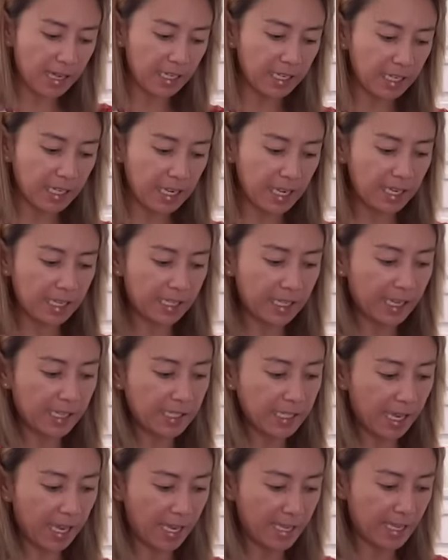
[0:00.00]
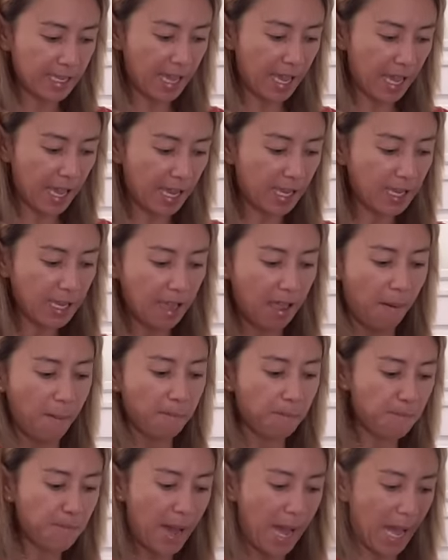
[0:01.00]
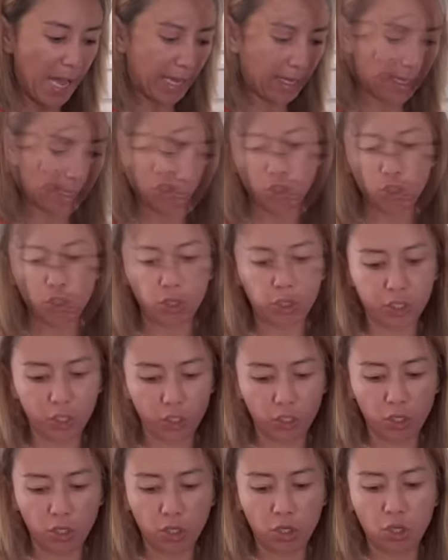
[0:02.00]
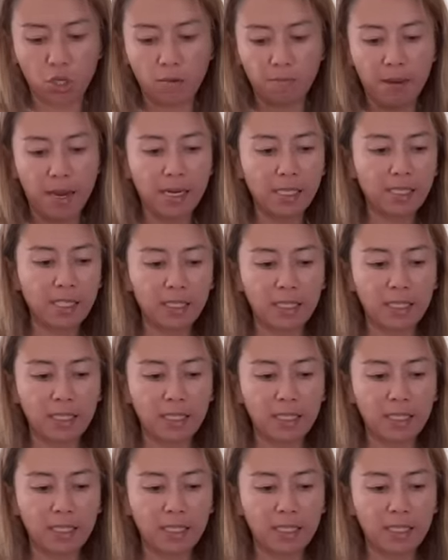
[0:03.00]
aking ilalagay sa kanyang bag. Para sa